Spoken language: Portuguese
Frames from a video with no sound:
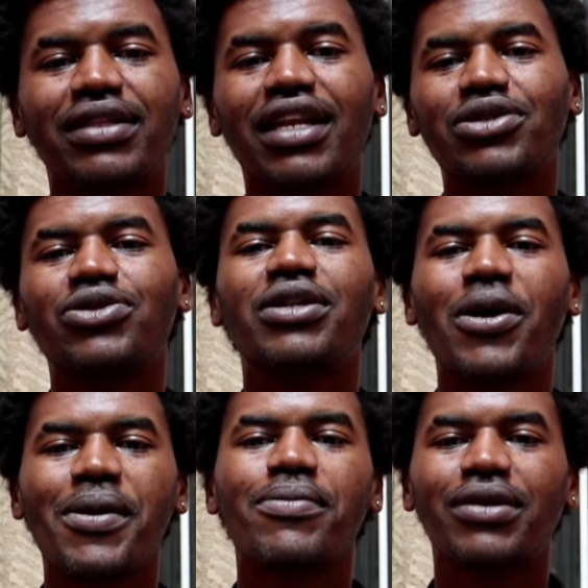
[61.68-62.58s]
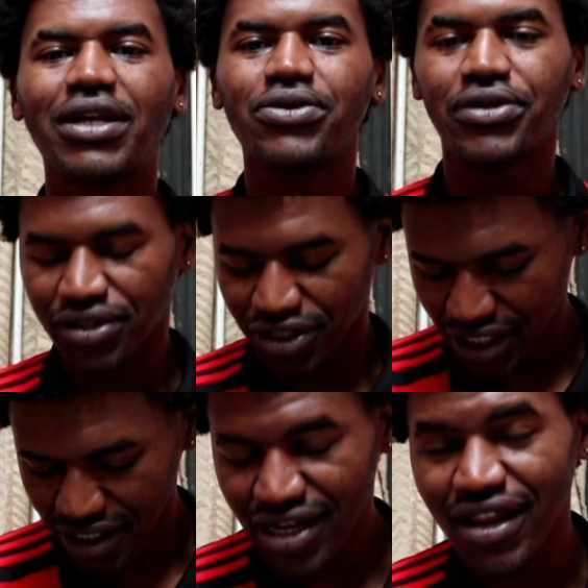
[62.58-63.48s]
é tradicional mesmo lá no Rio de
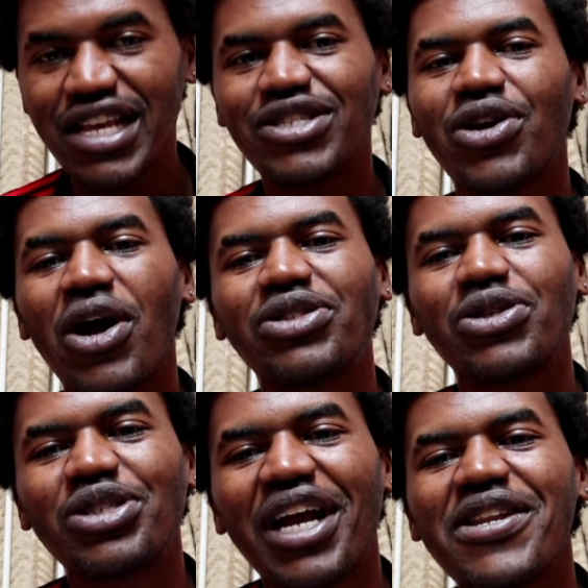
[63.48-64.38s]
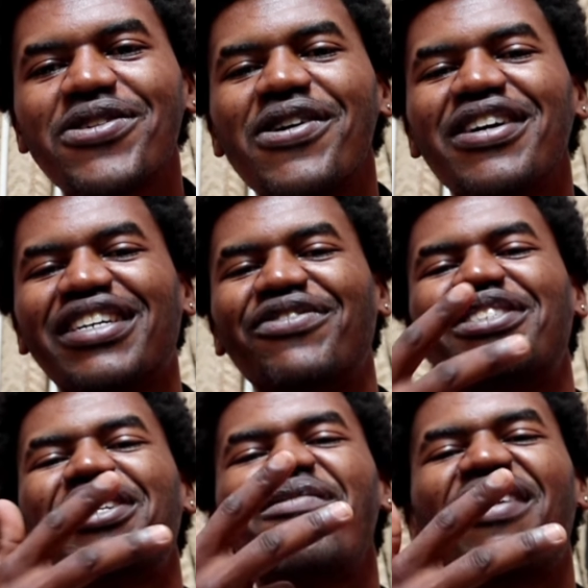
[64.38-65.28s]
Janeiro. É RJ, só os carioca.
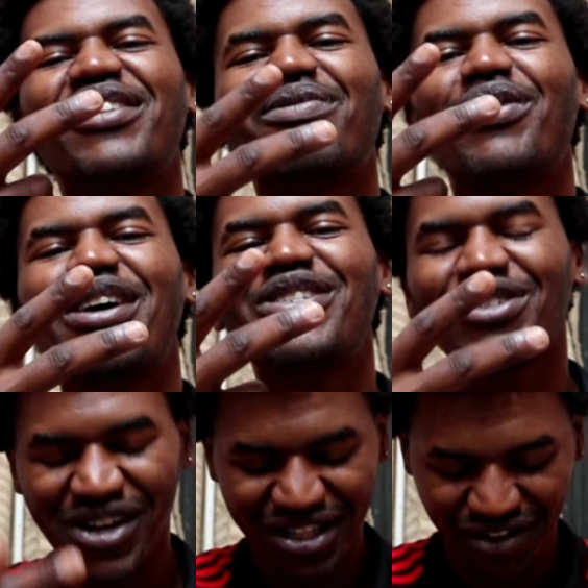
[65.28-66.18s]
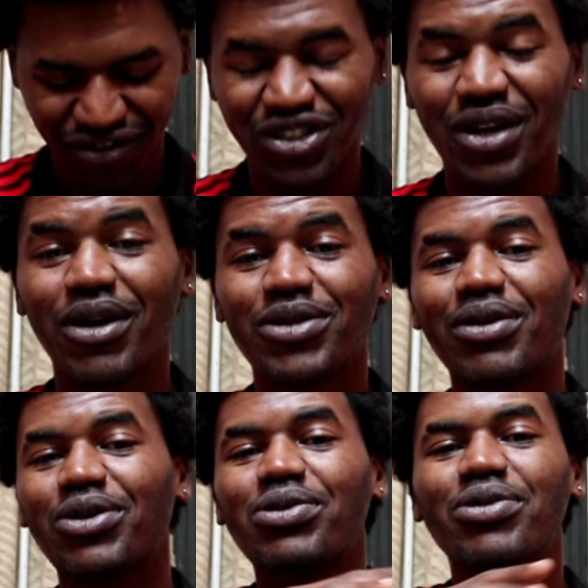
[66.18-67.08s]
Forte abraço pro RJ. Forte abraço
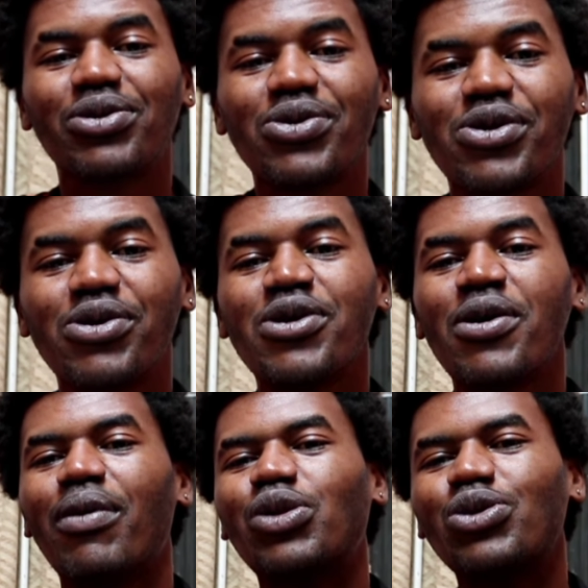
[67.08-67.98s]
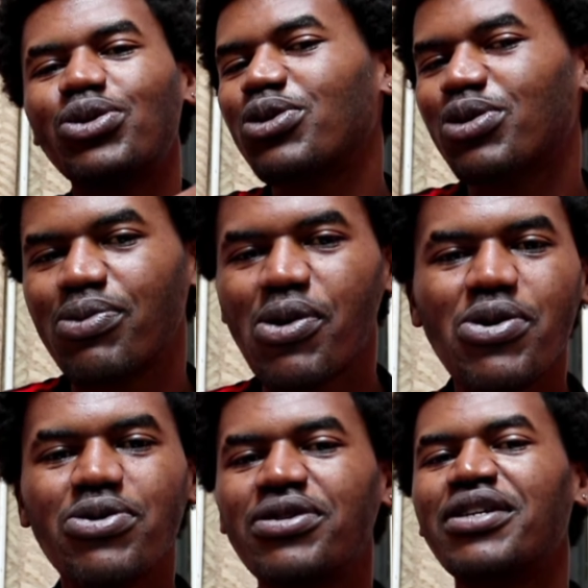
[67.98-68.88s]
pra todo mundo do Rio, pra todos os
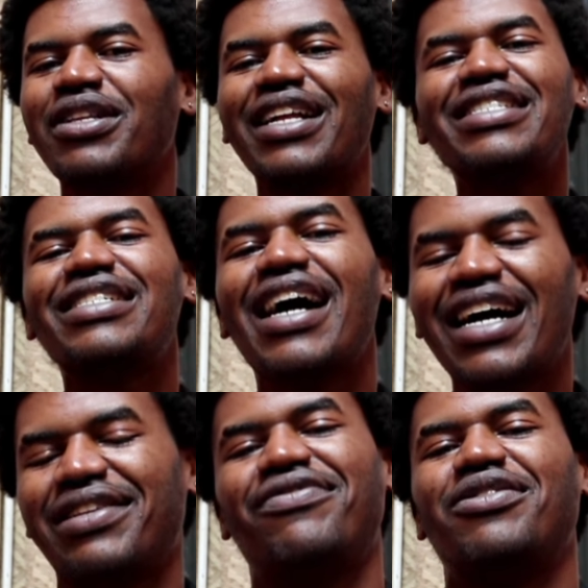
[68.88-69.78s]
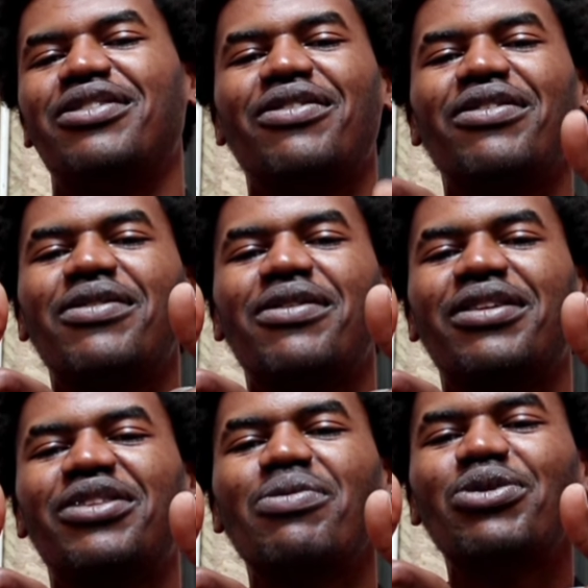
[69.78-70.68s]
morros. Tá ligado, filho?
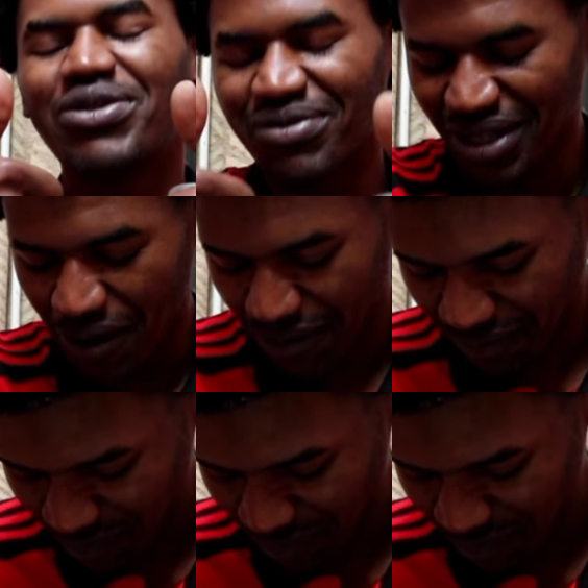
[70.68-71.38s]
Tamo juntão